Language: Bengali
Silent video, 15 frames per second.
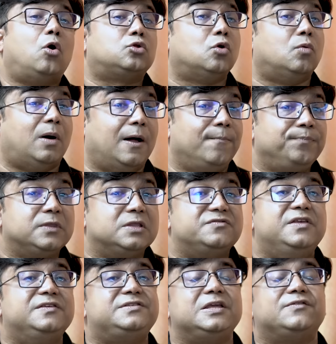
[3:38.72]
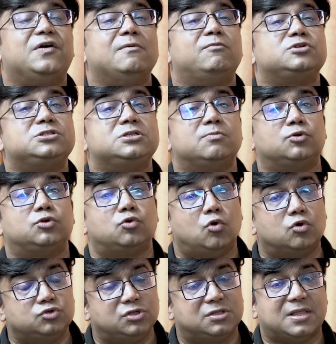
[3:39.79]
অথবা সিস্টিক ফাইব্রোসিসের মতো
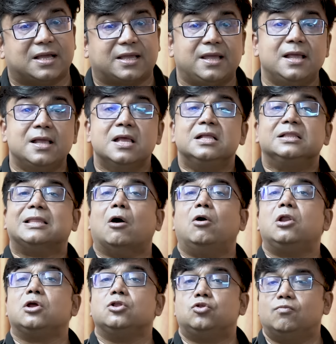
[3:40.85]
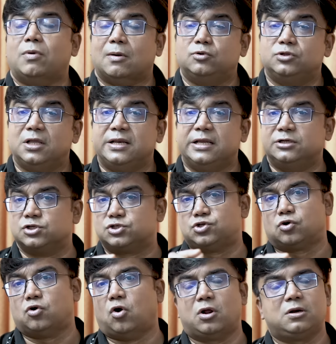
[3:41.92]
রোগ যদি থাকে তাহলে কিন্তু বাবুদের
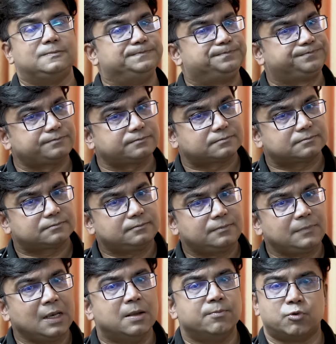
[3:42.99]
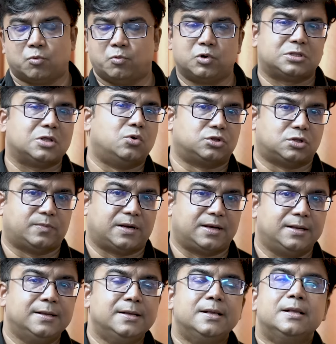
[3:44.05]
হিটস্ট্রোক হওয়ার প্রবণতা হতে
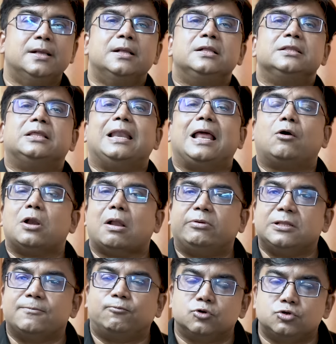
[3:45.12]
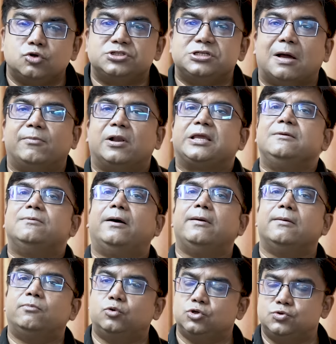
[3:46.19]
পারে তাহলে এখন আমাদের প্রশ্ন হচ্ছে আমরা
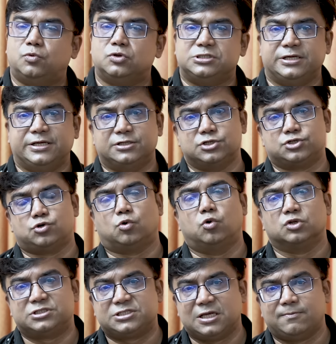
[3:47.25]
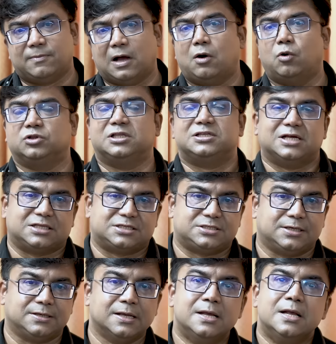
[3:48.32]
কিভাবে বুঝবো যে হিটস্ট্রোক হচ্ছে বা হতে
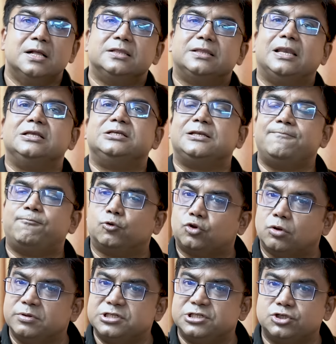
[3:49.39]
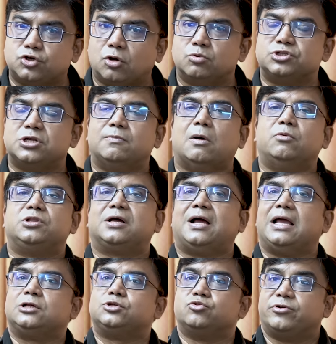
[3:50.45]
যাচ্ছে তাহলে যেটি প্রথমে যেটি সমস্যা বাবুদের
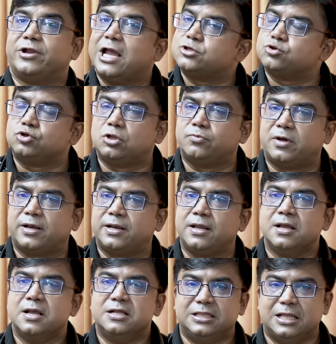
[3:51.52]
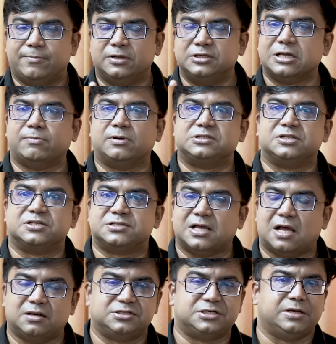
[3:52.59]
গায়ে কিছু র্যাশ উঠতে পারে দেখবেন যে আমরা যে
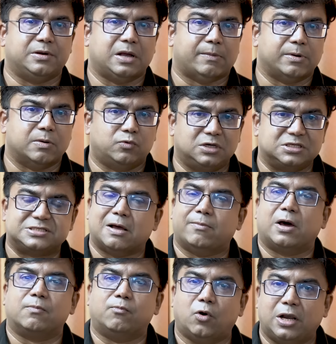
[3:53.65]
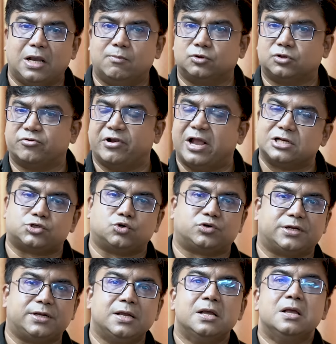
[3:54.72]
সার যে আমরা বলি সামার বয়েলের মতো র্যাশ
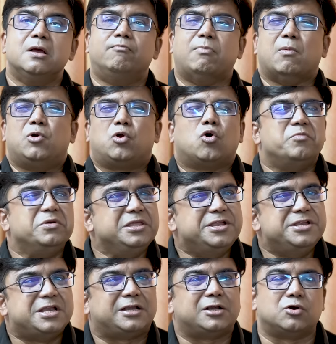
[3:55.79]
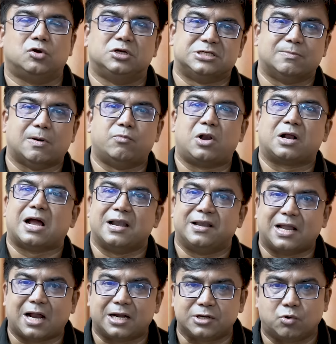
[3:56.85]
ওঠে বাবুরা খুব ইরিটেটেড হয়ে যায় বাবুরা
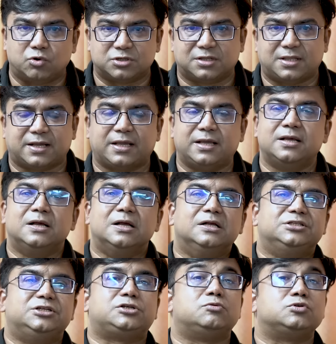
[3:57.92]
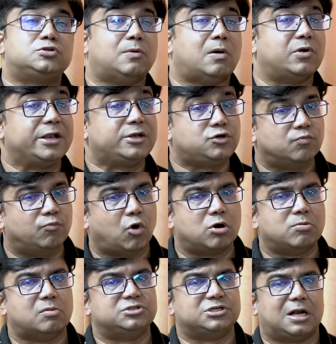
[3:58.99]
কান্নাকাটি করতে থাকে যে সমস্ত বাবুরা একটু
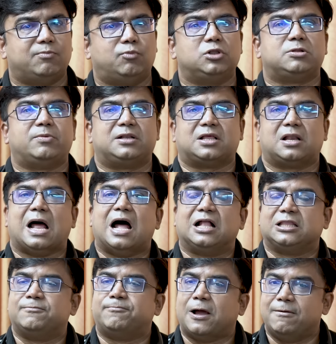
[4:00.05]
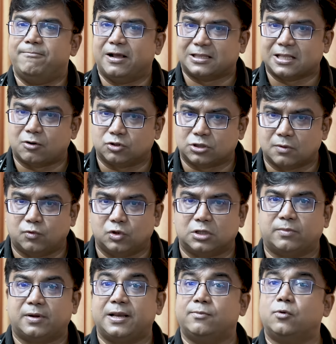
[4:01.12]
বড় বাবু যারা বলতে পারে তারা হাতে পায়ে ব্যথার কথা
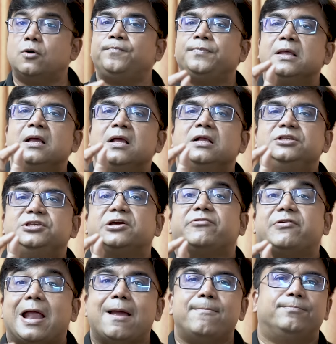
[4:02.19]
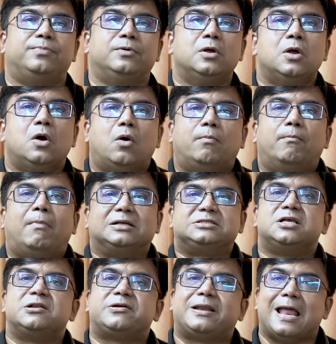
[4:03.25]
বলতে পারে এবং যে ক্র্যাম্প
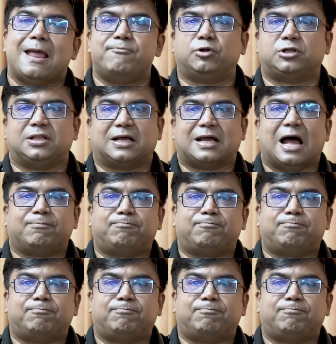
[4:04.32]
মাসেল ক্র্যাম্প হতে থাকে